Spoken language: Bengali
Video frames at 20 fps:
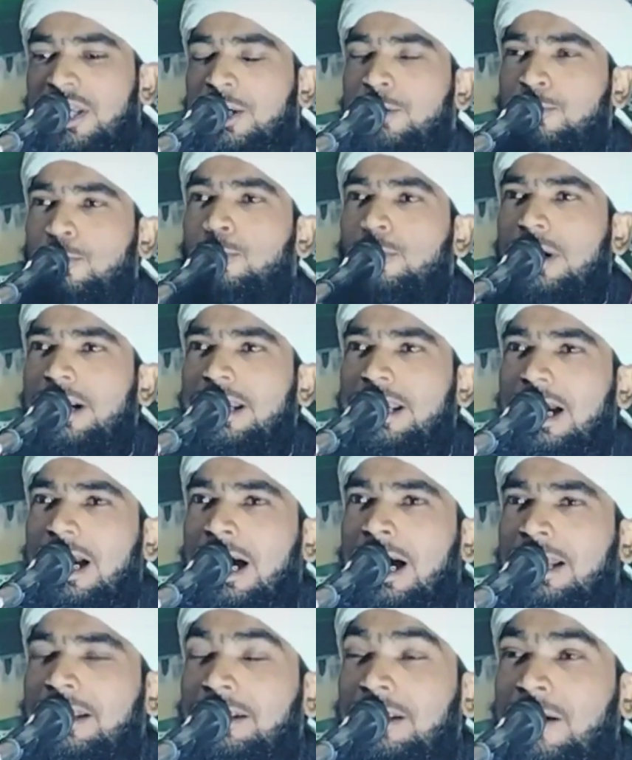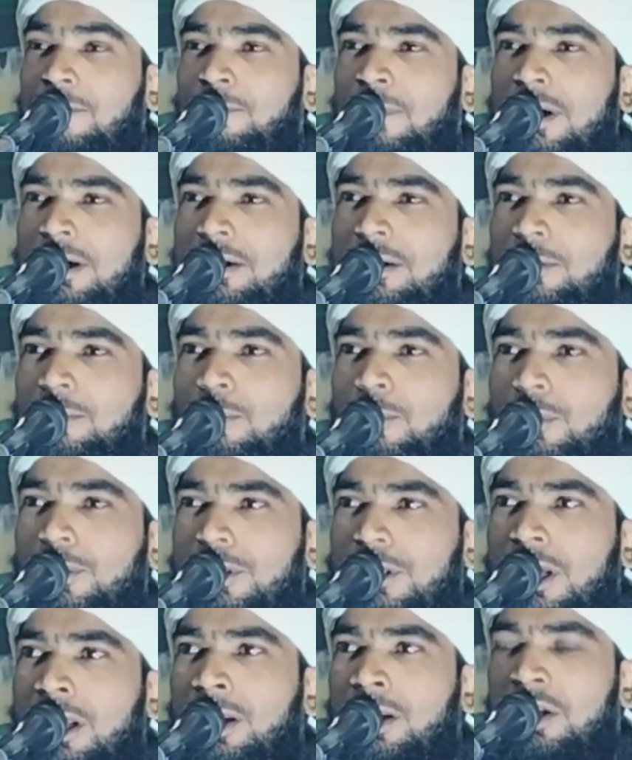সেই কোরআনে আল্লাহ পাক কি
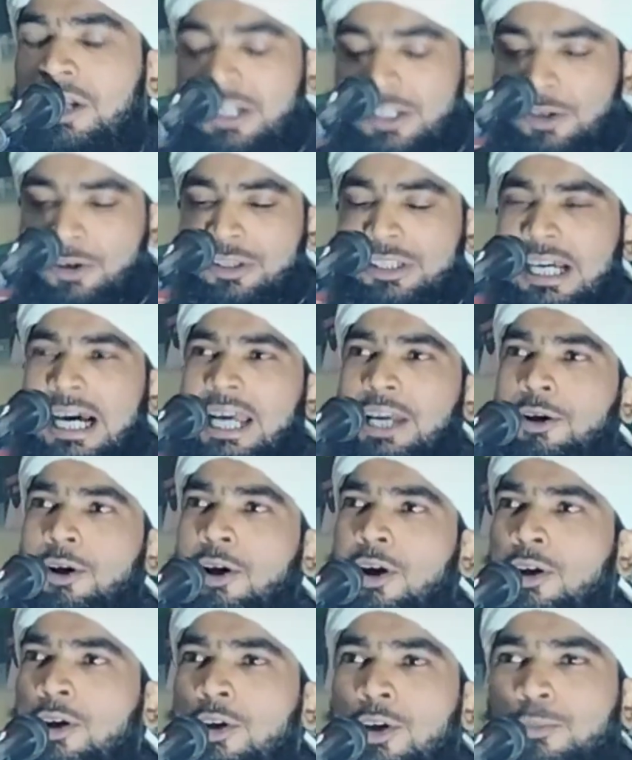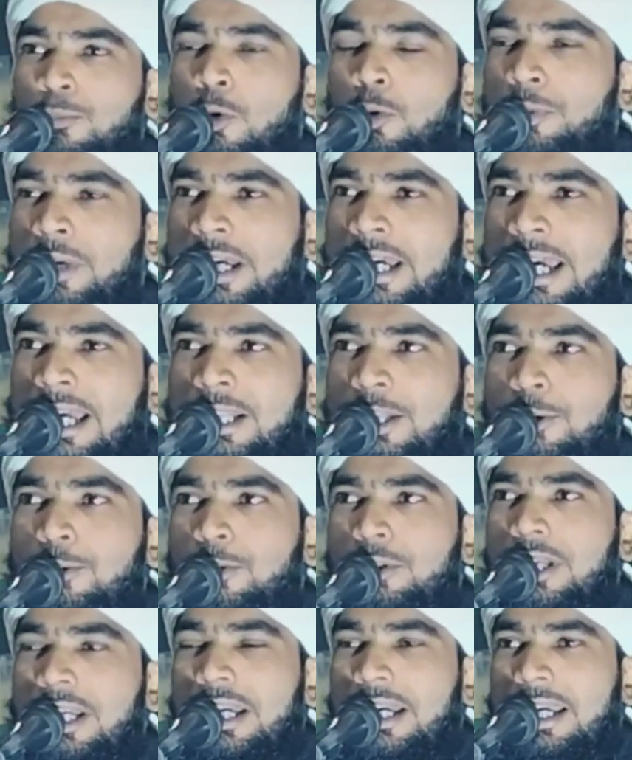বলছেন তো যাই হোক ভূমিকা এদিক
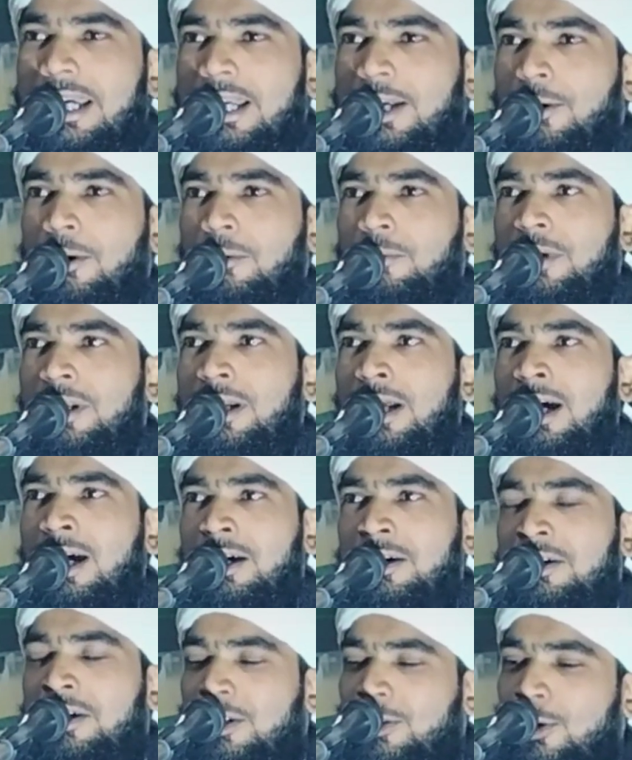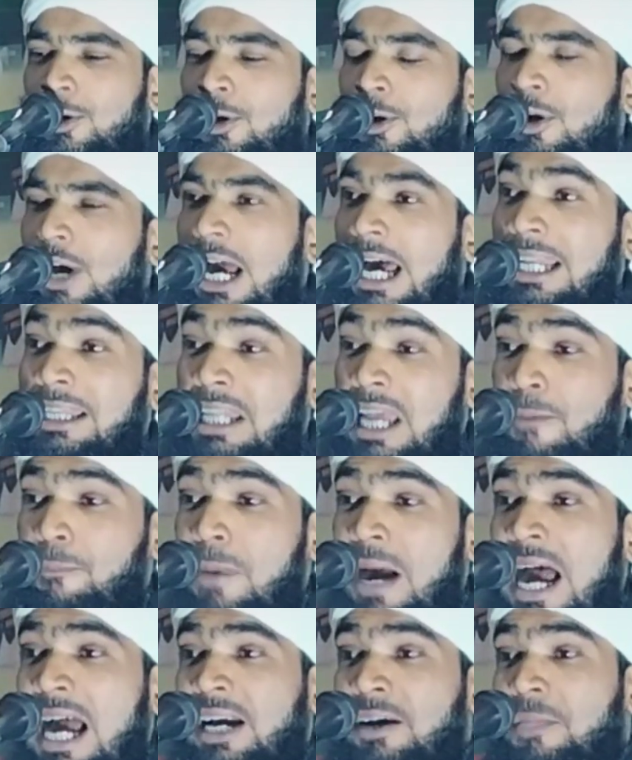ওদিকে গেলে হবে না তো আল্লাহ
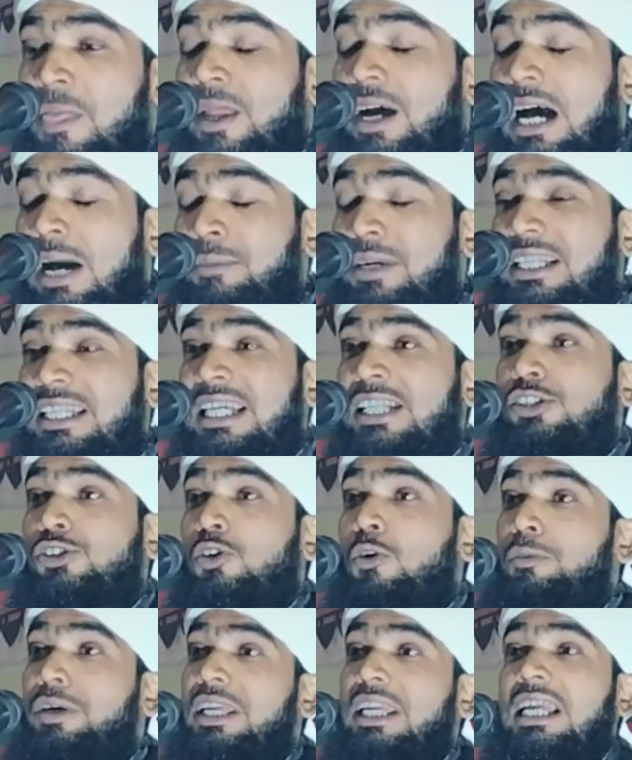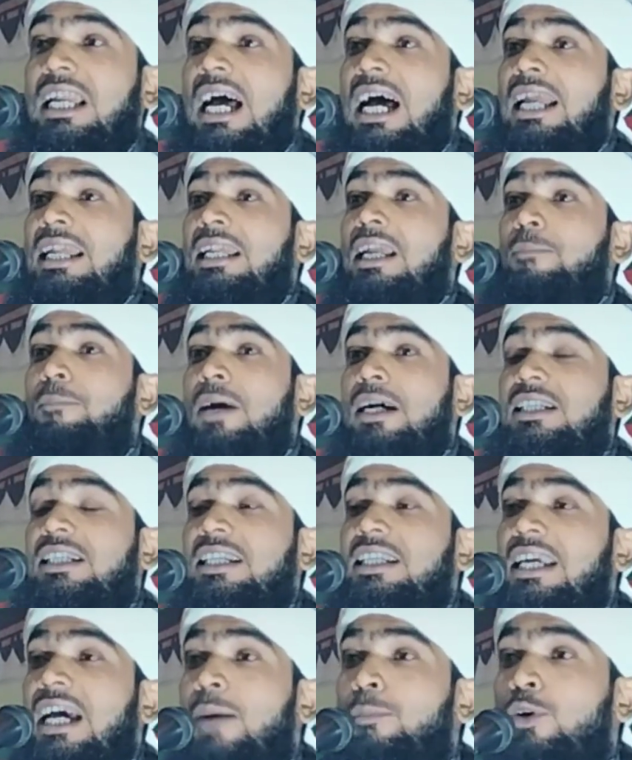পাক আমি যে জমিনের আল্লাহ
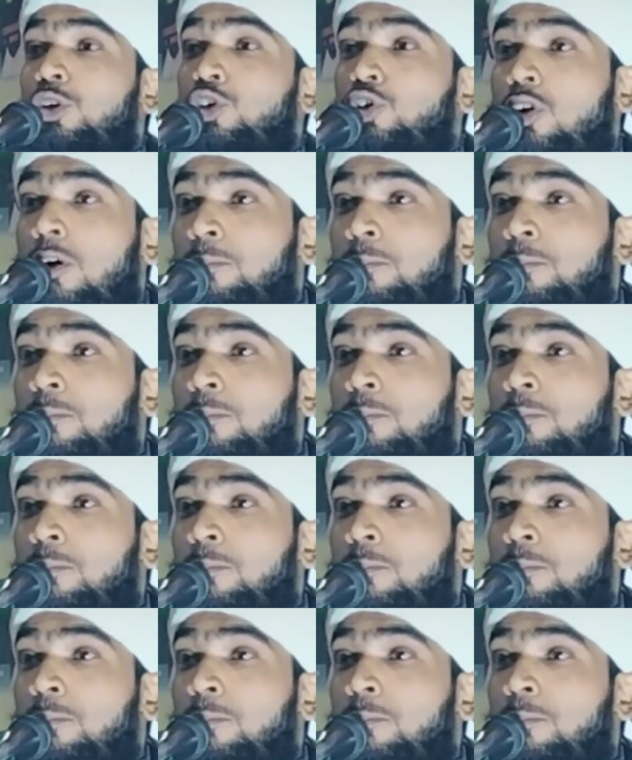যে নিয়ামত